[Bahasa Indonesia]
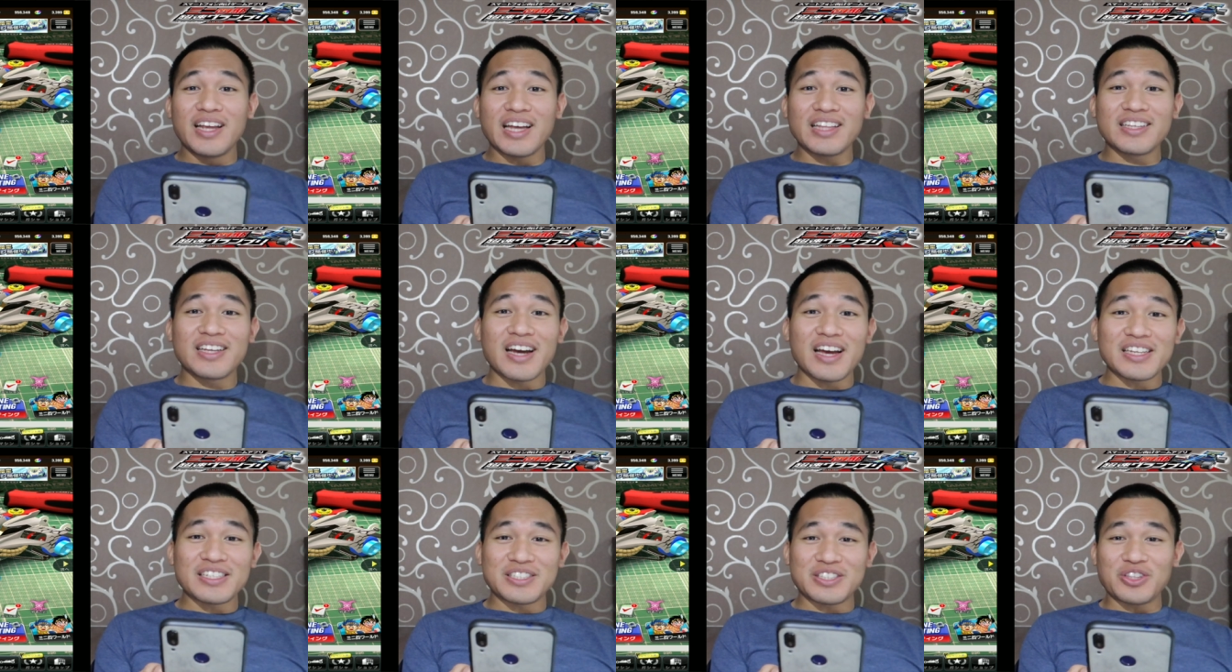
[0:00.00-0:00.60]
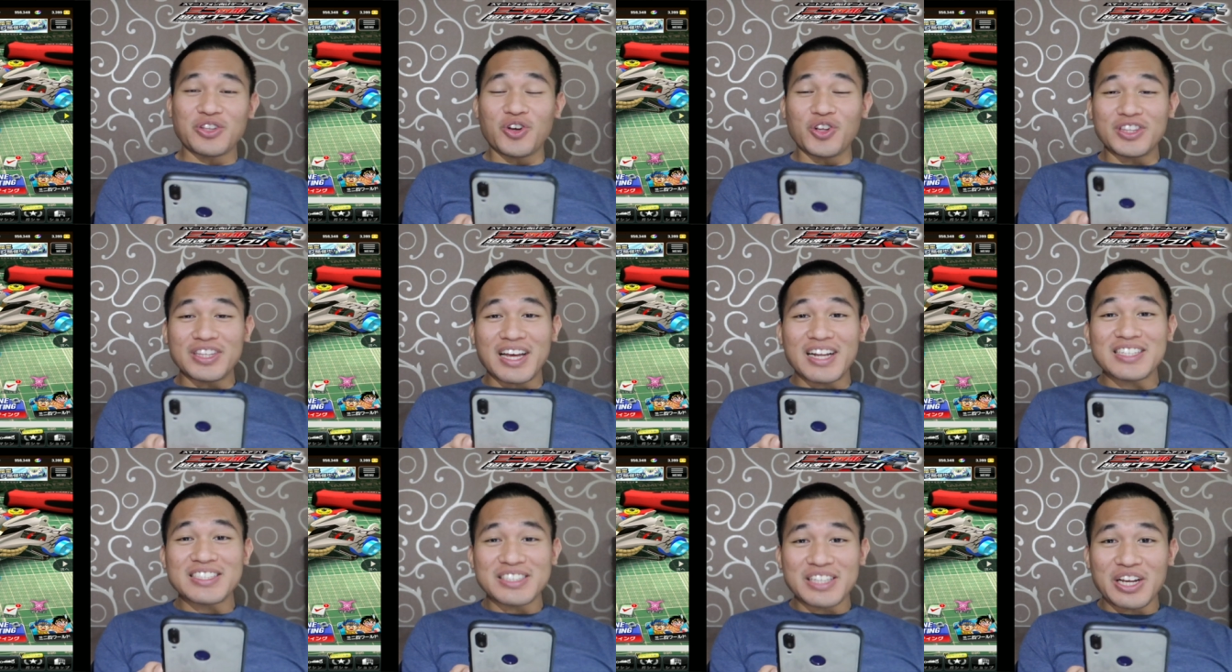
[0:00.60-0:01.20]
Lihat guys,
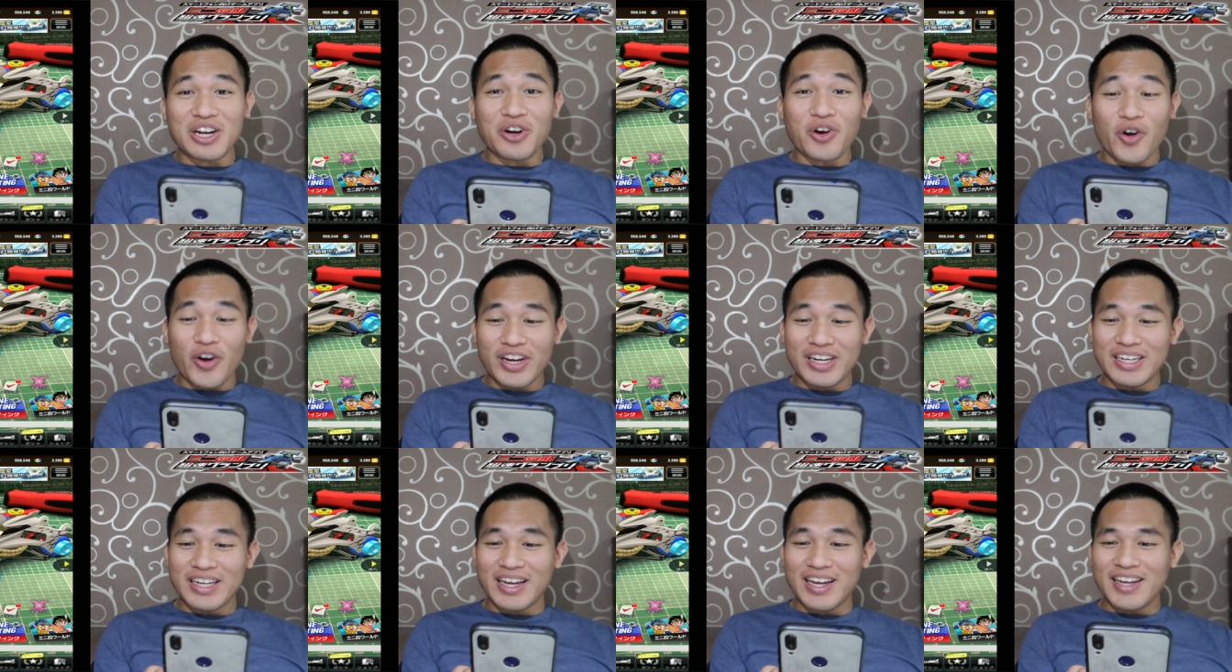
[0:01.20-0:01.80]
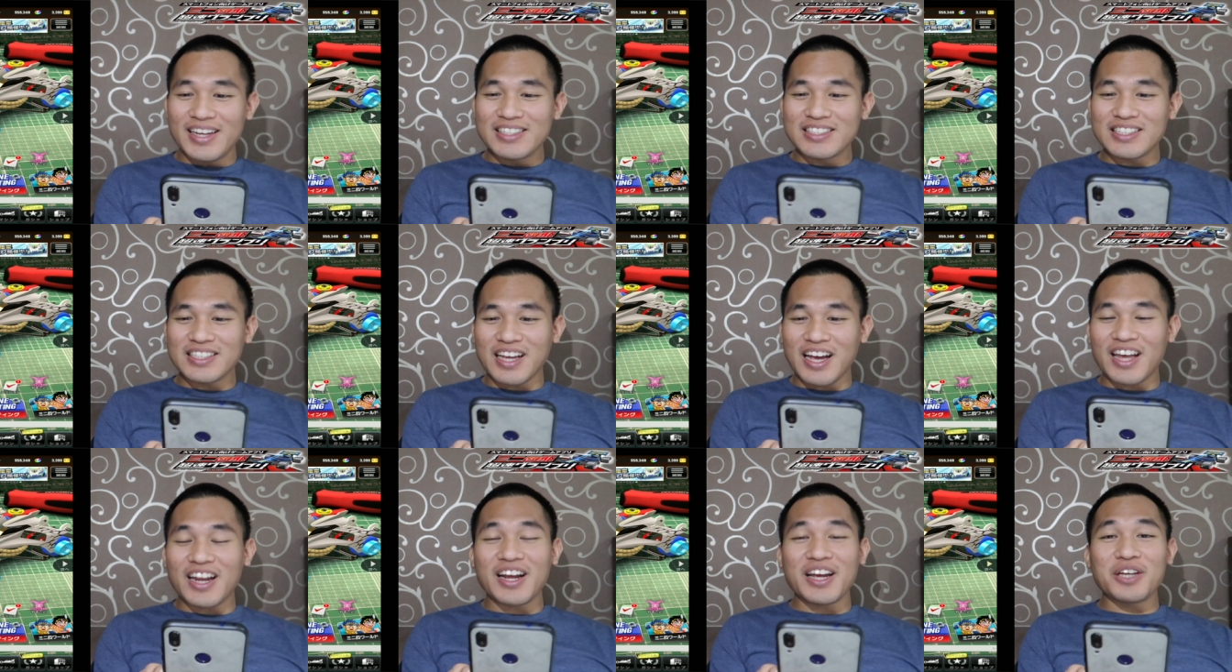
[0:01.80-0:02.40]
total star coin ya
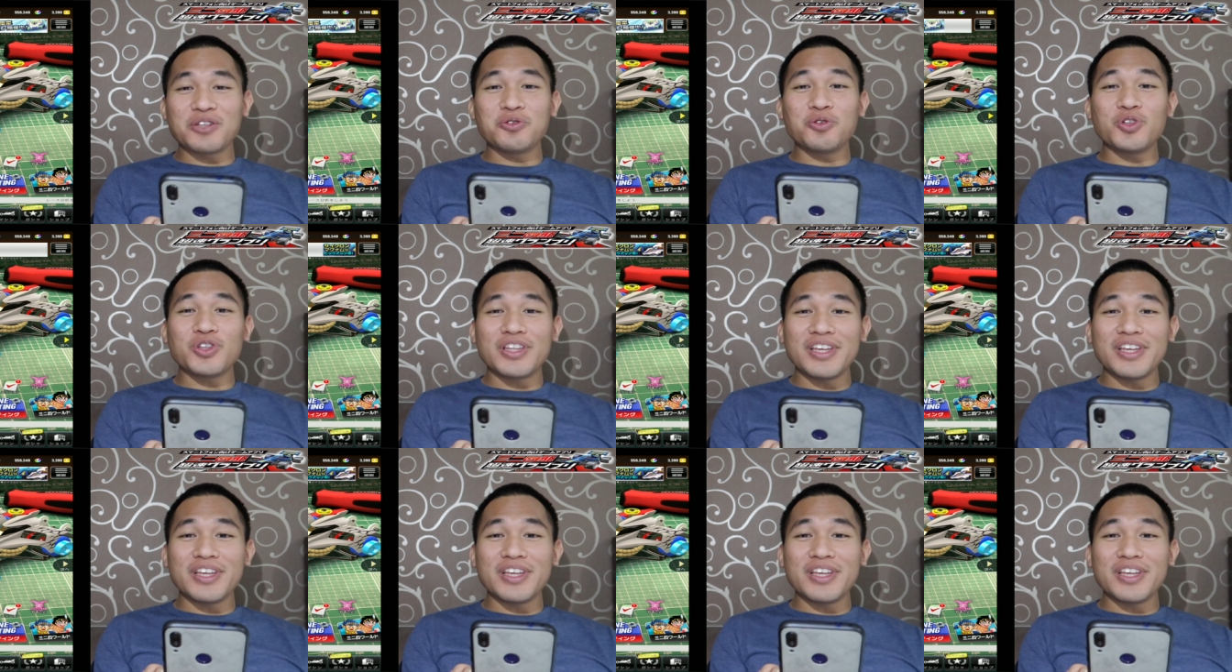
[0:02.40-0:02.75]
sekarang itu